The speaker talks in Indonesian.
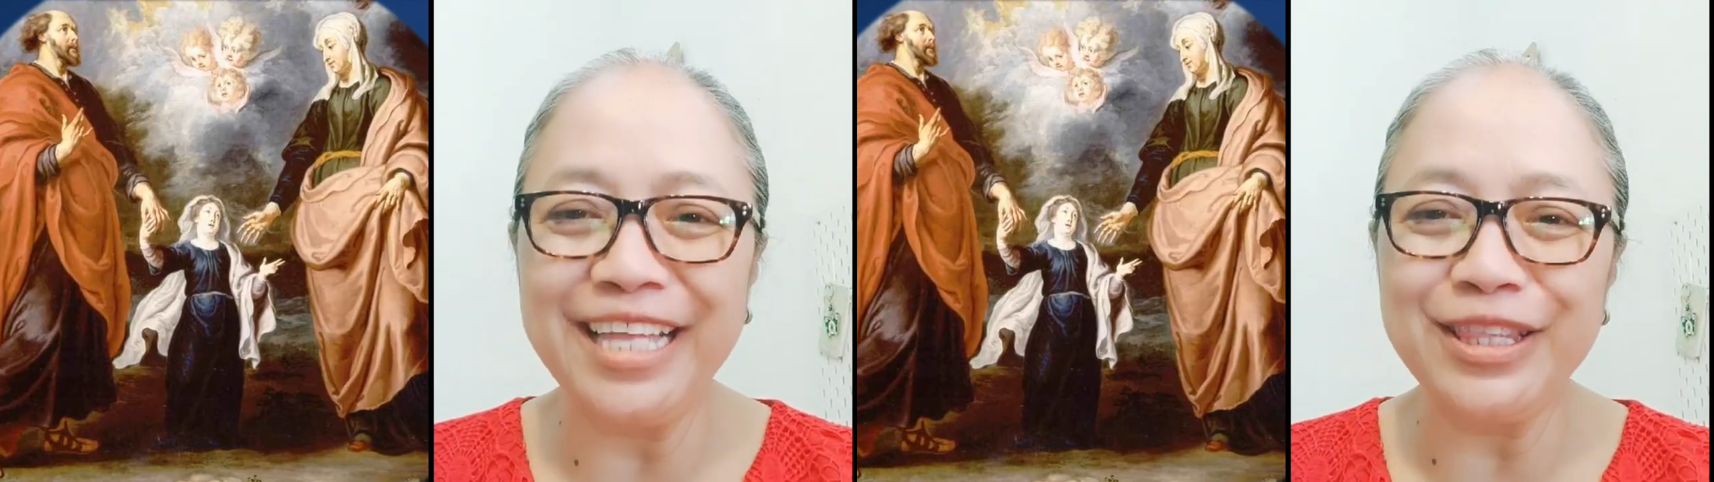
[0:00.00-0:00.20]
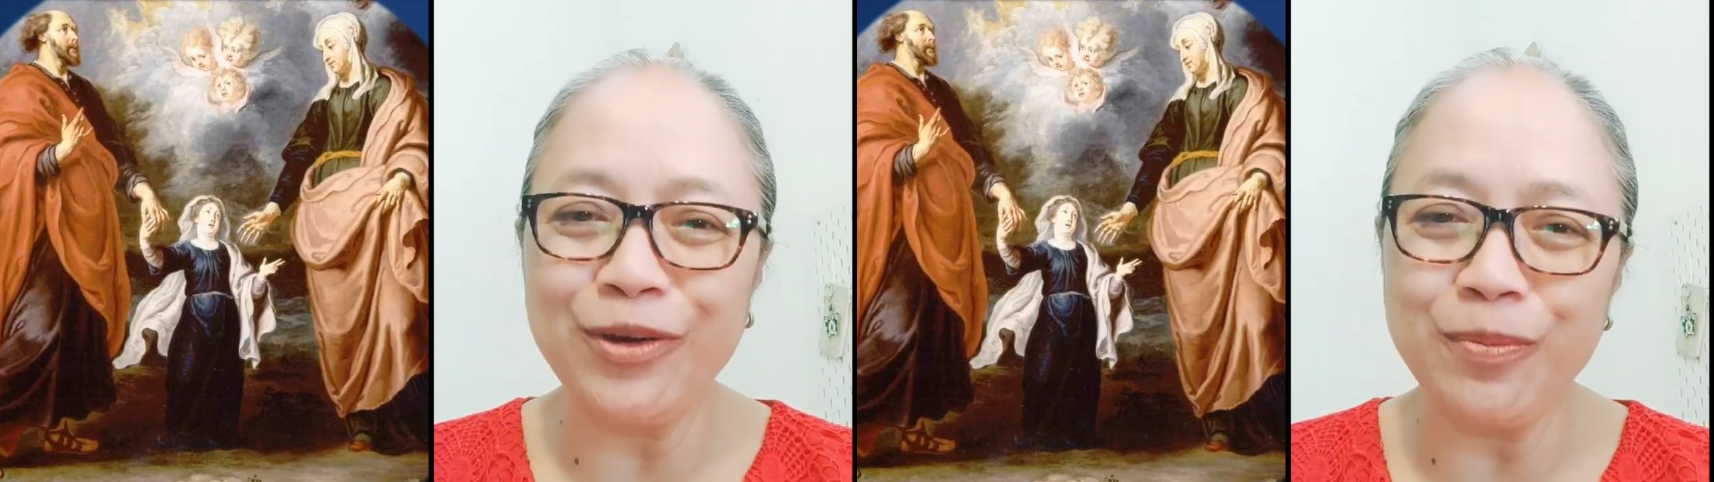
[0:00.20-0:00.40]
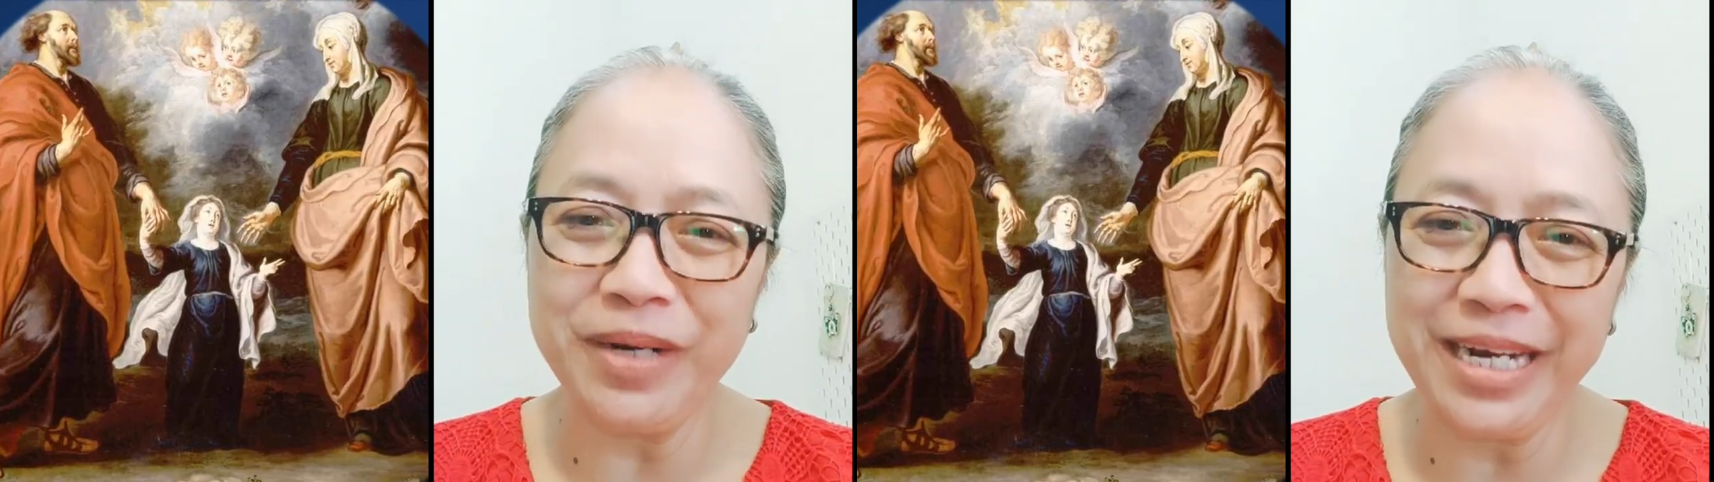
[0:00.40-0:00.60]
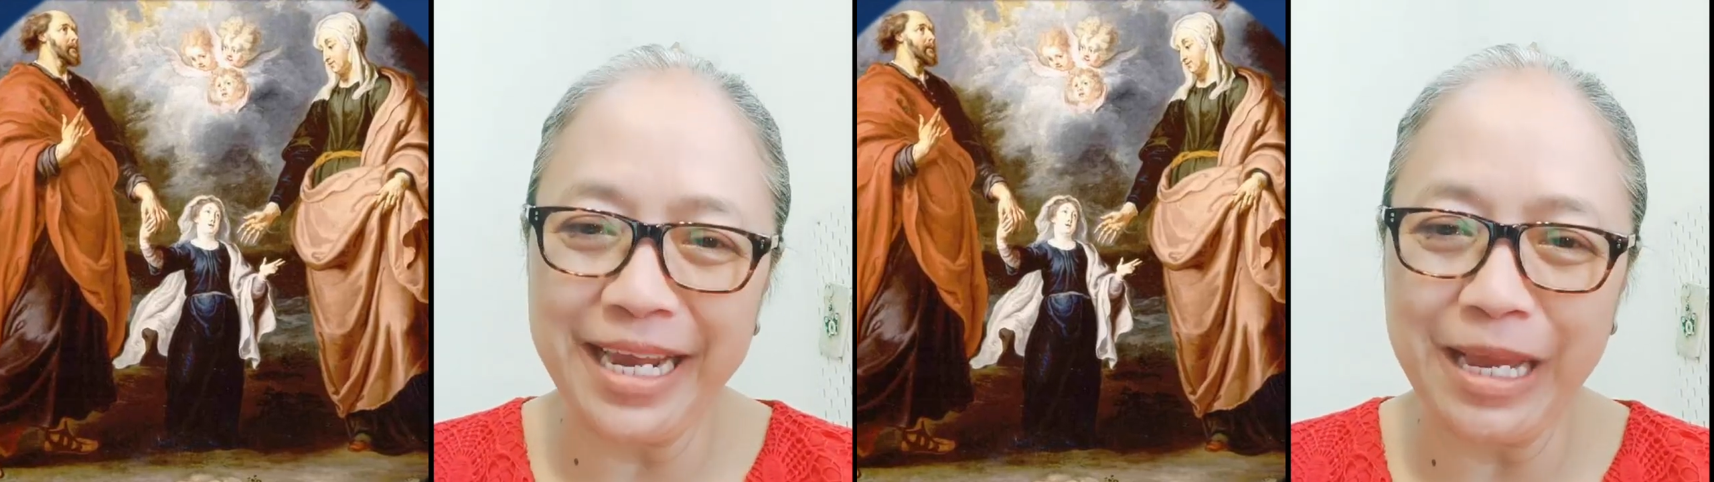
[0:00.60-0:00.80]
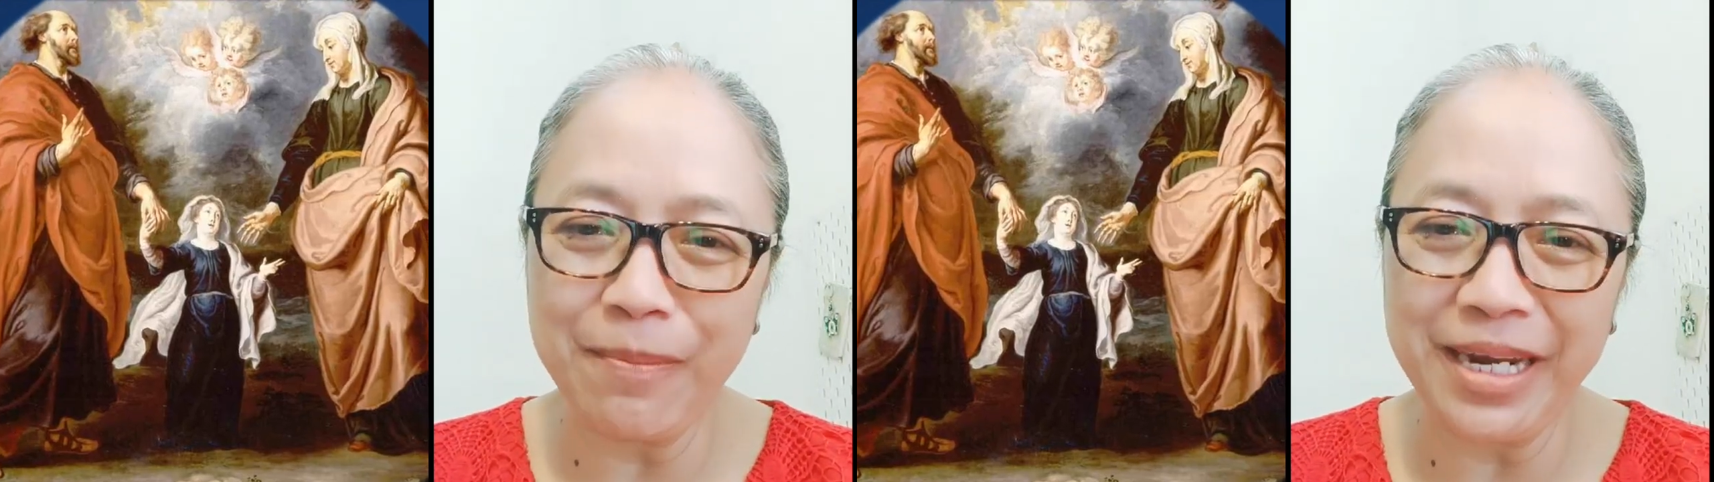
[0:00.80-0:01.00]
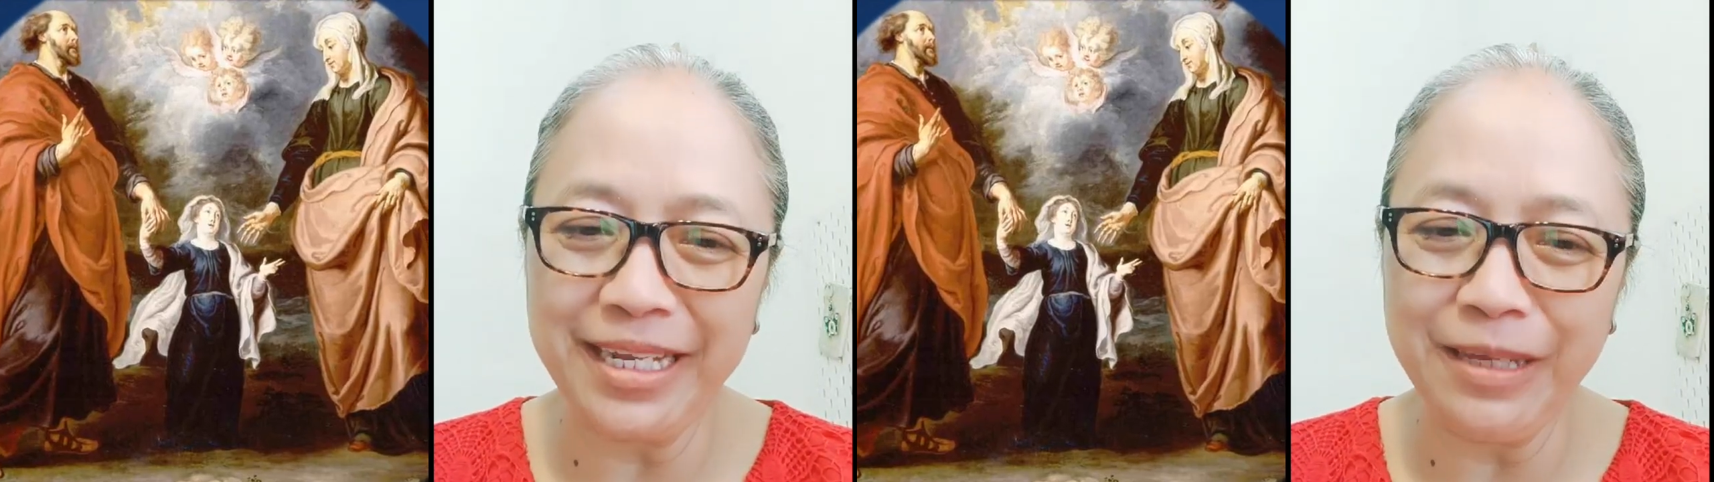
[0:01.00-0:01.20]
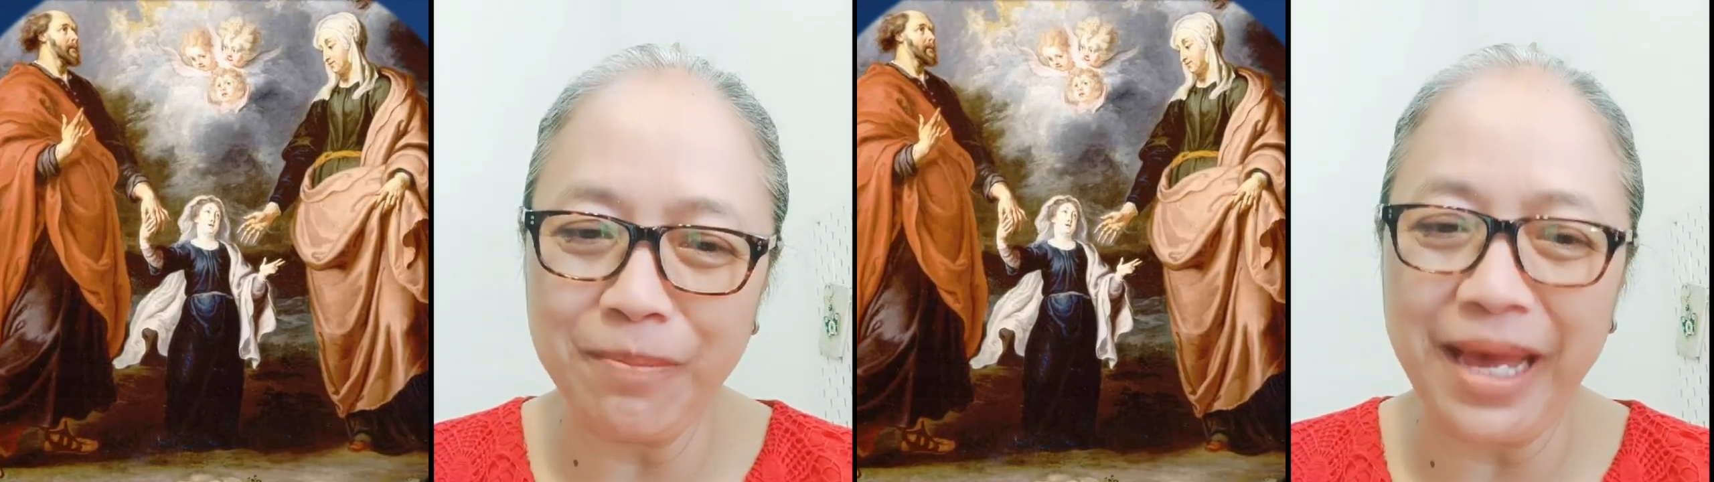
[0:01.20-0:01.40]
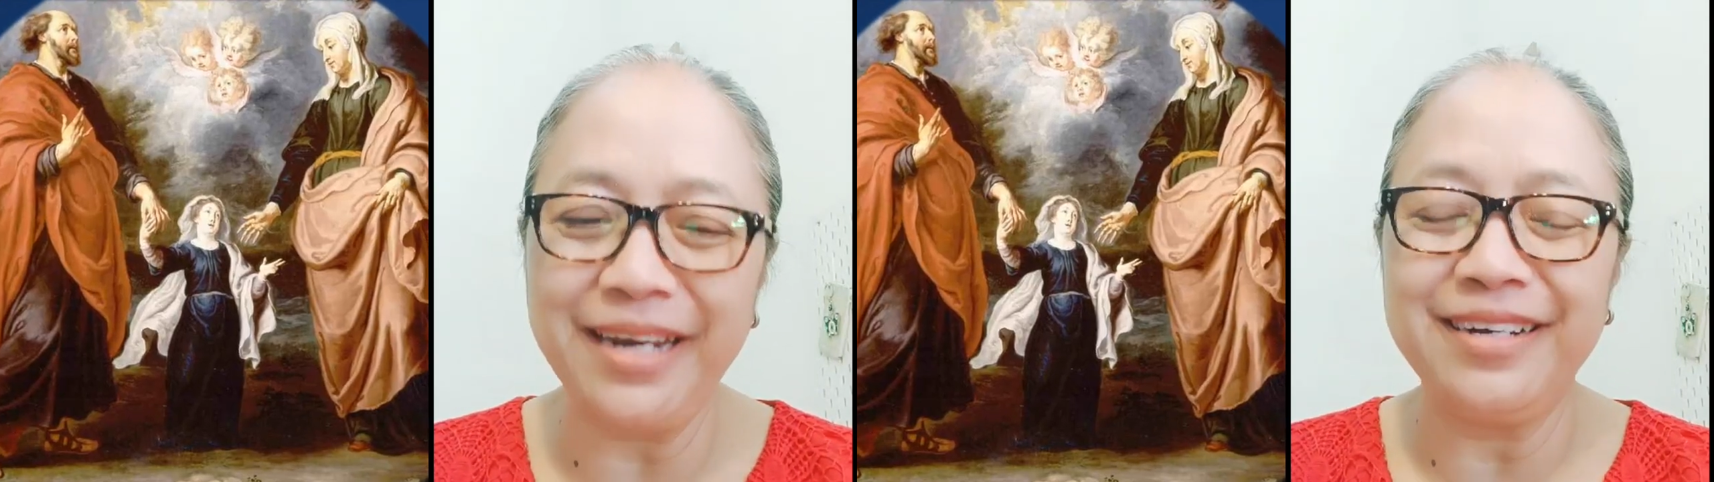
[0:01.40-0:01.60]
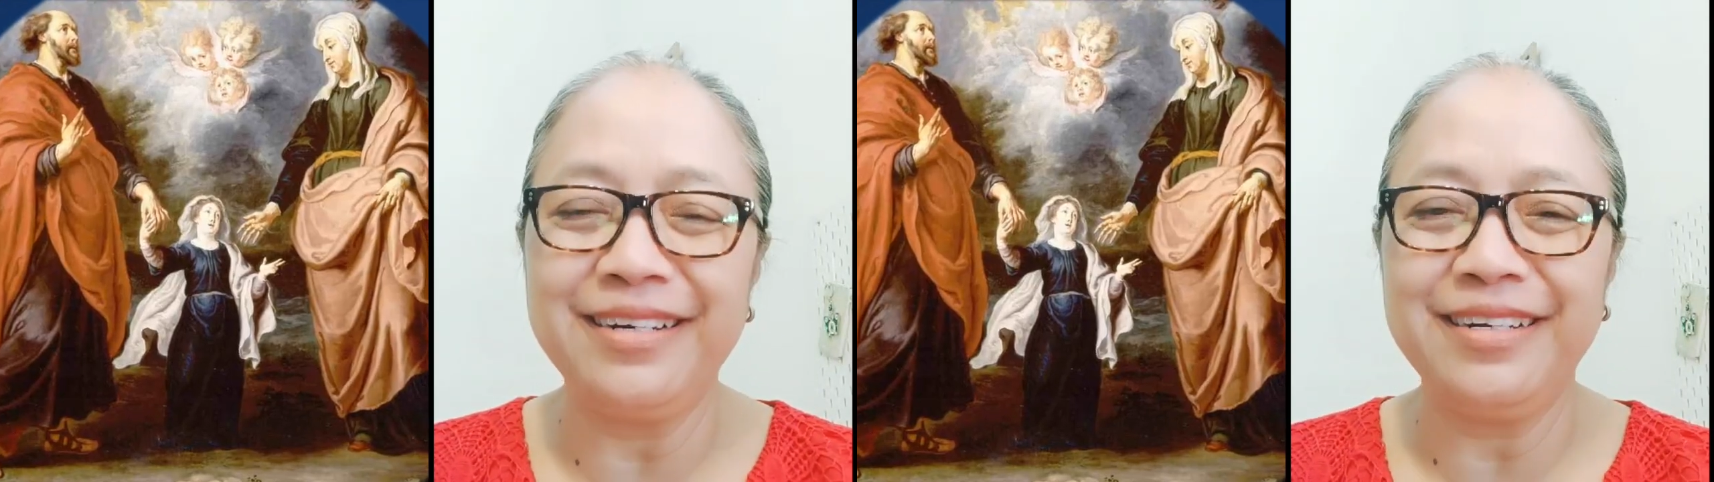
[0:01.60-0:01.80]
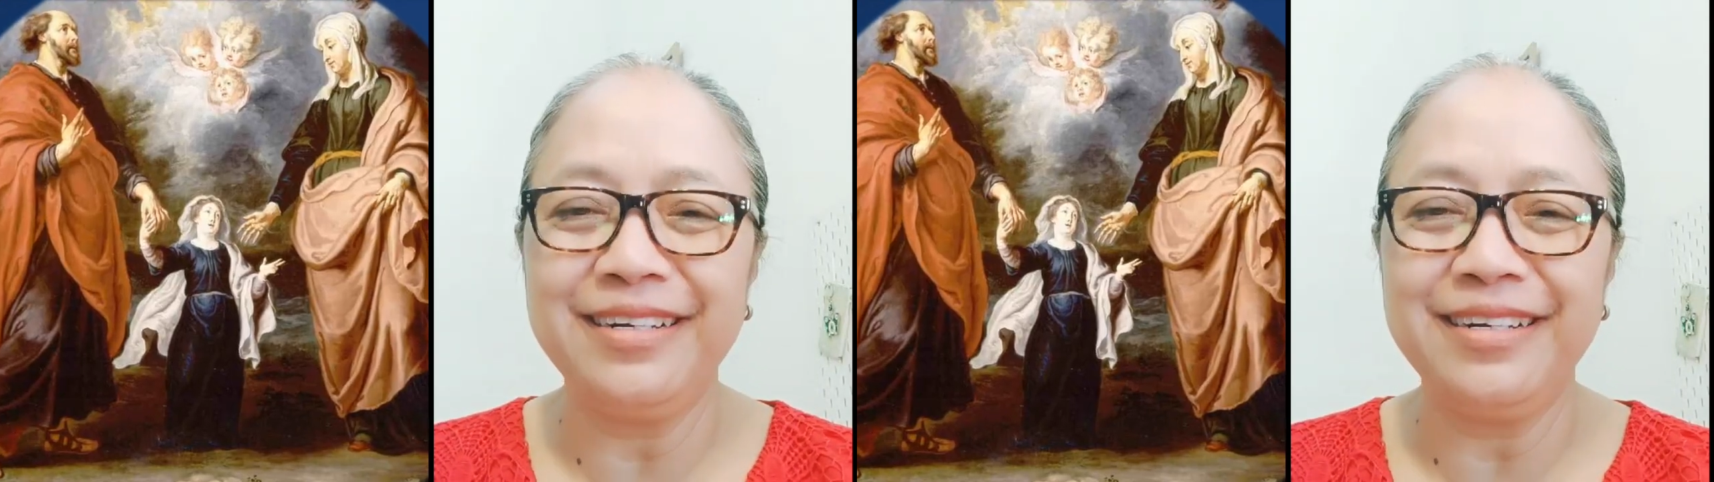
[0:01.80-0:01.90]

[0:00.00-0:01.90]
atau pendalaman iman.